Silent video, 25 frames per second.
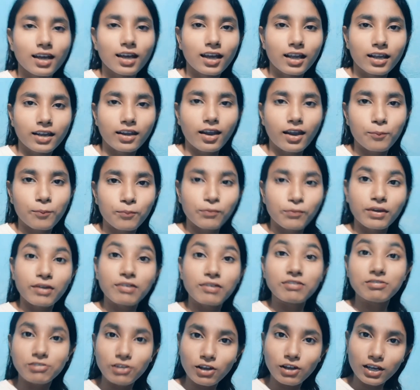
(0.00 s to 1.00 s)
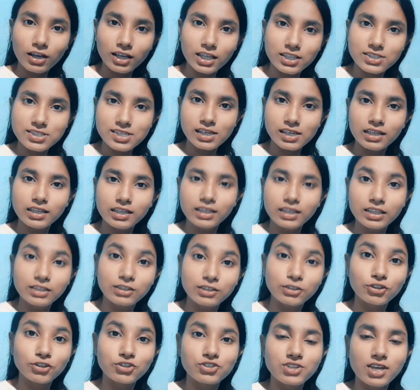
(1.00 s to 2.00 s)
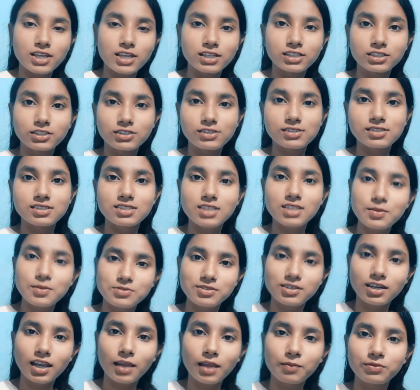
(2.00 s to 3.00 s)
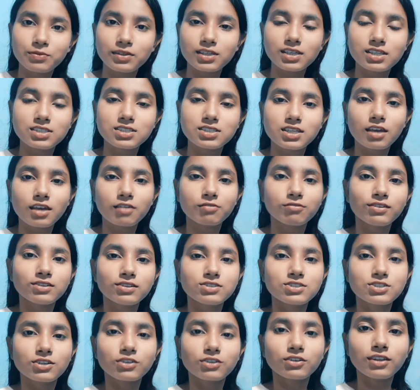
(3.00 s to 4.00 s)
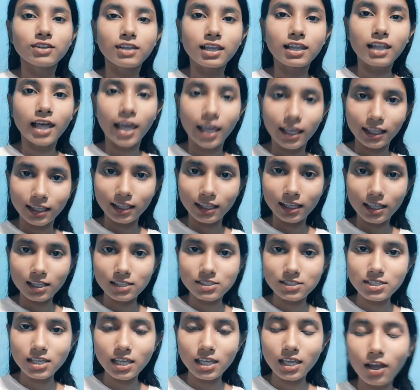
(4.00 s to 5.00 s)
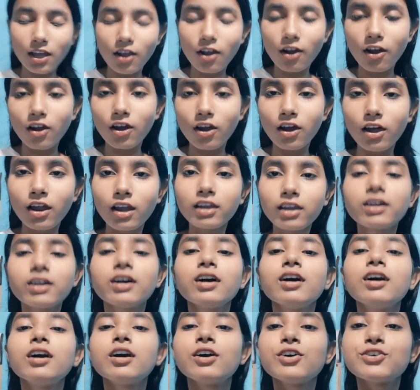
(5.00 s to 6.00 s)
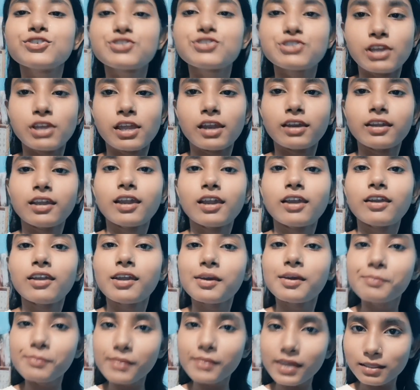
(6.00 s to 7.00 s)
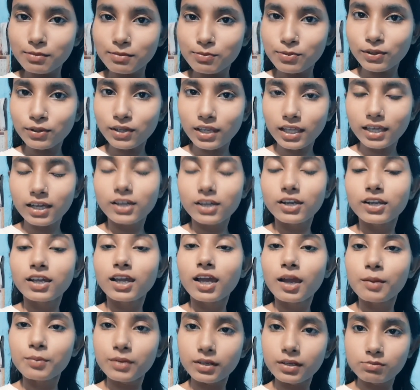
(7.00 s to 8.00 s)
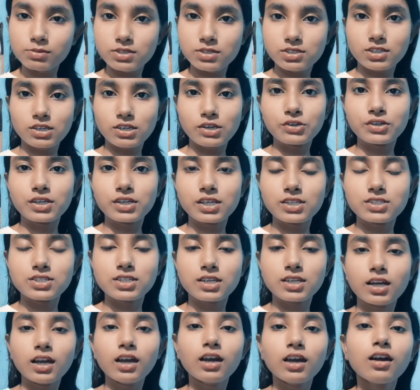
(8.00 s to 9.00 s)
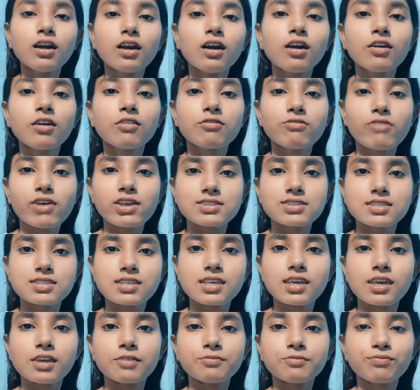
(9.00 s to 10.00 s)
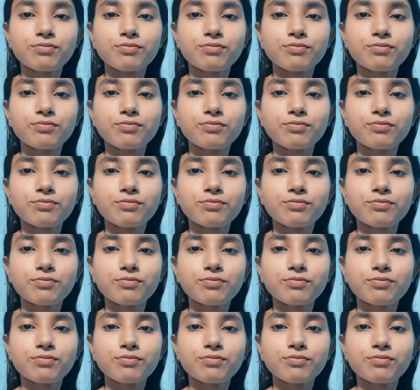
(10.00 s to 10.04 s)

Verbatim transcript: अगर आपको ये व्लॉग अच्छी लगी तो चैनल को सब्सक्राइब कीजिए वीडियो को लाइक कीजिए और शेयर करना मत भूलिए और कमेंट भी ज़रूर कीजिएगा वैसे